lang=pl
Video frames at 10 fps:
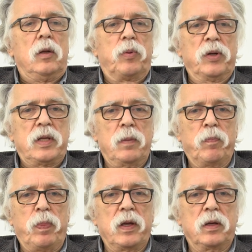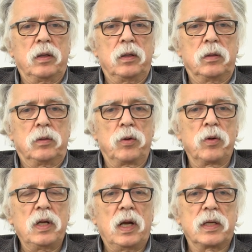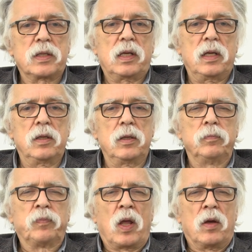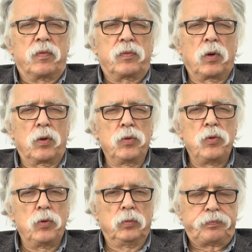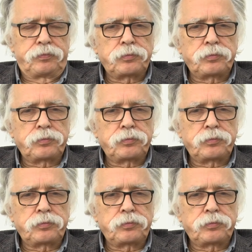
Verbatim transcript: Potem e, drugi raz, kiedy w Toruniu